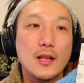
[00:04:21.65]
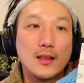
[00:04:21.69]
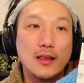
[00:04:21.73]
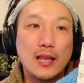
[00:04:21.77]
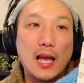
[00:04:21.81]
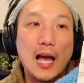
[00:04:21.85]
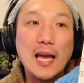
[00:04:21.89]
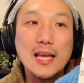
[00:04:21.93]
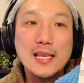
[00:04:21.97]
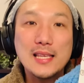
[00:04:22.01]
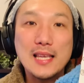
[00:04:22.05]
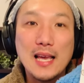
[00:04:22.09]

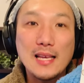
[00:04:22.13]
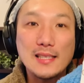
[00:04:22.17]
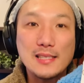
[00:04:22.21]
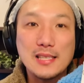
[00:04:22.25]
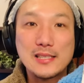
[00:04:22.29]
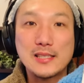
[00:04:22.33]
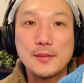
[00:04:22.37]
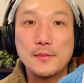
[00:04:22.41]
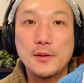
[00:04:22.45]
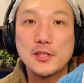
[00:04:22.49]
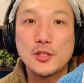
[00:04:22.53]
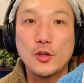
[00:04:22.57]
体験さ
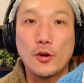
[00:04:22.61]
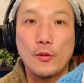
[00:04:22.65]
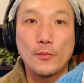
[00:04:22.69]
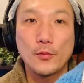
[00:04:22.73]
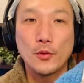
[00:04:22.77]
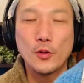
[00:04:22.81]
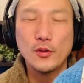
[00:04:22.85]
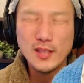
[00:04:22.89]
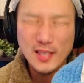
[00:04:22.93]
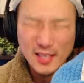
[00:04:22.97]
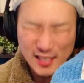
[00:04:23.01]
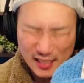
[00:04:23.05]
せましょう。
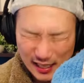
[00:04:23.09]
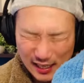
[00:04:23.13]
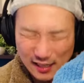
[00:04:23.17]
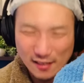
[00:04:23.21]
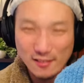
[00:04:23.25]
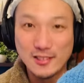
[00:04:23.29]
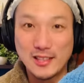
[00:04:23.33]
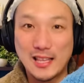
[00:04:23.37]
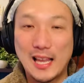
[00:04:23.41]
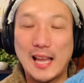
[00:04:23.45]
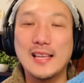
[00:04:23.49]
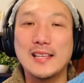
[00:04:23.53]
とにか
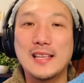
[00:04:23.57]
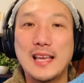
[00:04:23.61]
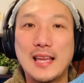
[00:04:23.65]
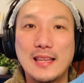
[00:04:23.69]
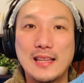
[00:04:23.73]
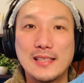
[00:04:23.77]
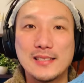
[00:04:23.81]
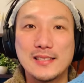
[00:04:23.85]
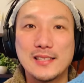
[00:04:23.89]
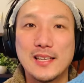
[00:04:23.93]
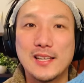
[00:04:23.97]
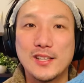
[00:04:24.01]
く体験
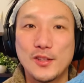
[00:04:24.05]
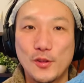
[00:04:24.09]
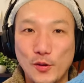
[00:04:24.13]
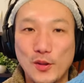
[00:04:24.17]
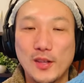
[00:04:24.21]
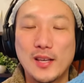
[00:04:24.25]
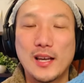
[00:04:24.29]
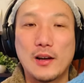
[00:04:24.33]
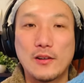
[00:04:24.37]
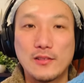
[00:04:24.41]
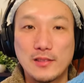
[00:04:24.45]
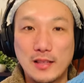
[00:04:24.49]
です。と
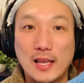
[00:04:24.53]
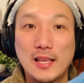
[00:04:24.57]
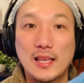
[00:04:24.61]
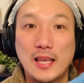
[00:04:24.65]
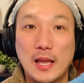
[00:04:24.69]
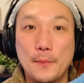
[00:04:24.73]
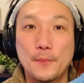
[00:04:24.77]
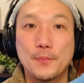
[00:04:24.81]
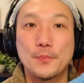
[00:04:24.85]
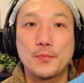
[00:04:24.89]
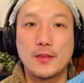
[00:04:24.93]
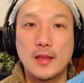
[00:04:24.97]
にかく体
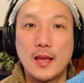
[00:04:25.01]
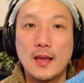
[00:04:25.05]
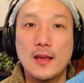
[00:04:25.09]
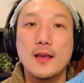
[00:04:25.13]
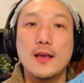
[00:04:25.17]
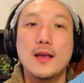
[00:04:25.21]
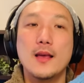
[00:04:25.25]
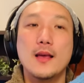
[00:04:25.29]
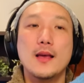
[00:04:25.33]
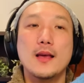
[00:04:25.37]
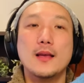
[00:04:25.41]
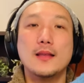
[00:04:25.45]
験。ね、
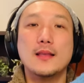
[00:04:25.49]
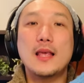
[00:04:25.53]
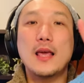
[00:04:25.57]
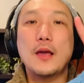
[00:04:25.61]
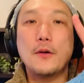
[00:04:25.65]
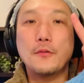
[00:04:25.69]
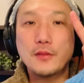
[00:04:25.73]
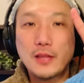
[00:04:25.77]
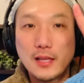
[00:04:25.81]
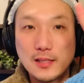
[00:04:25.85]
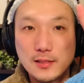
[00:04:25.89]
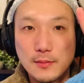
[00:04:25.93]
で、
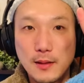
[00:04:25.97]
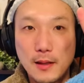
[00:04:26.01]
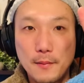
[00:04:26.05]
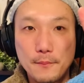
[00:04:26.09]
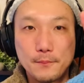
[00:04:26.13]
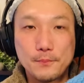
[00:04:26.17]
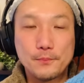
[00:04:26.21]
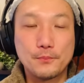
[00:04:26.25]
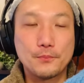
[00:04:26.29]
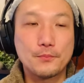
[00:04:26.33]
二つ目。